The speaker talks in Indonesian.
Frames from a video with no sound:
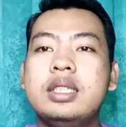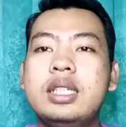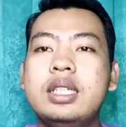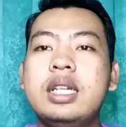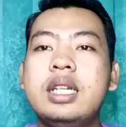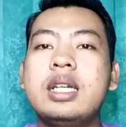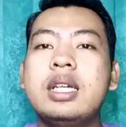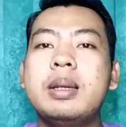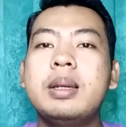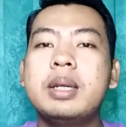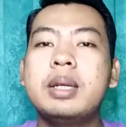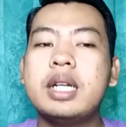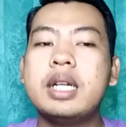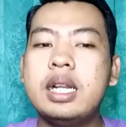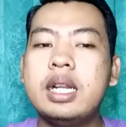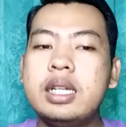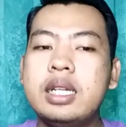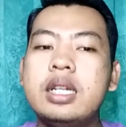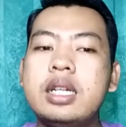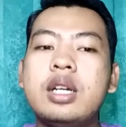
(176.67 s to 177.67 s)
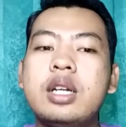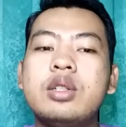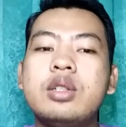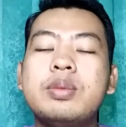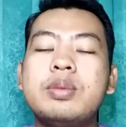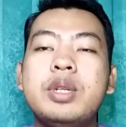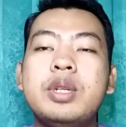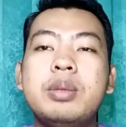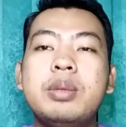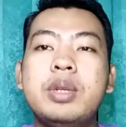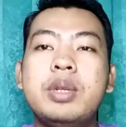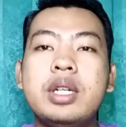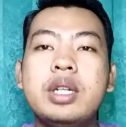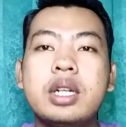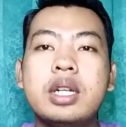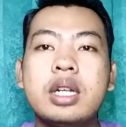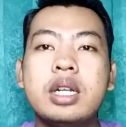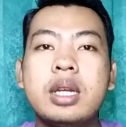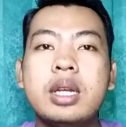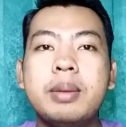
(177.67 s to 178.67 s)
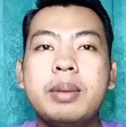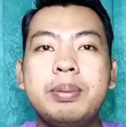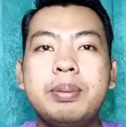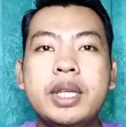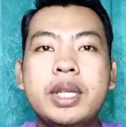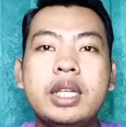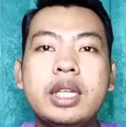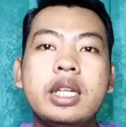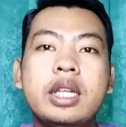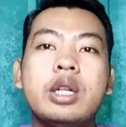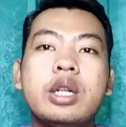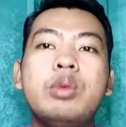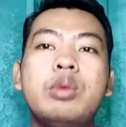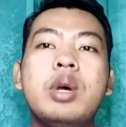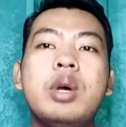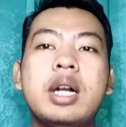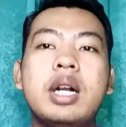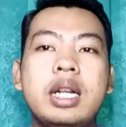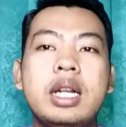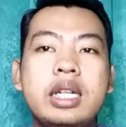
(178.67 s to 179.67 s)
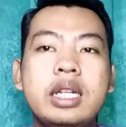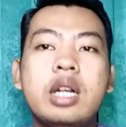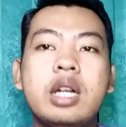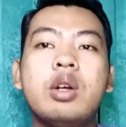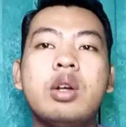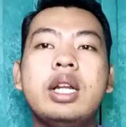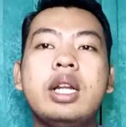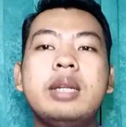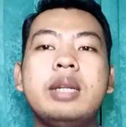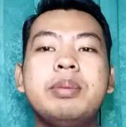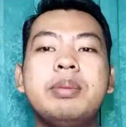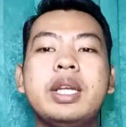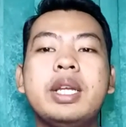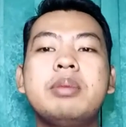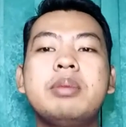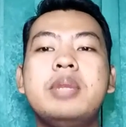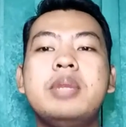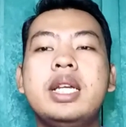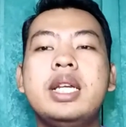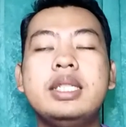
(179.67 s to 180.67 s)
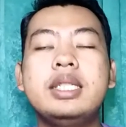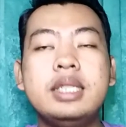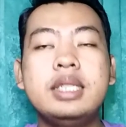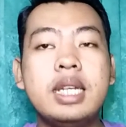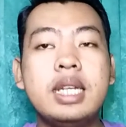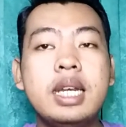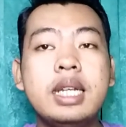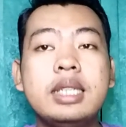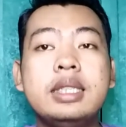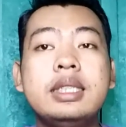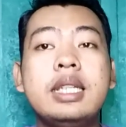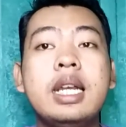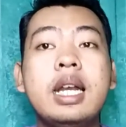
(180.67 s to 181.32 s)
Jadi kalian harus benar-benar pikir dua kali kalau kalian pengen belanja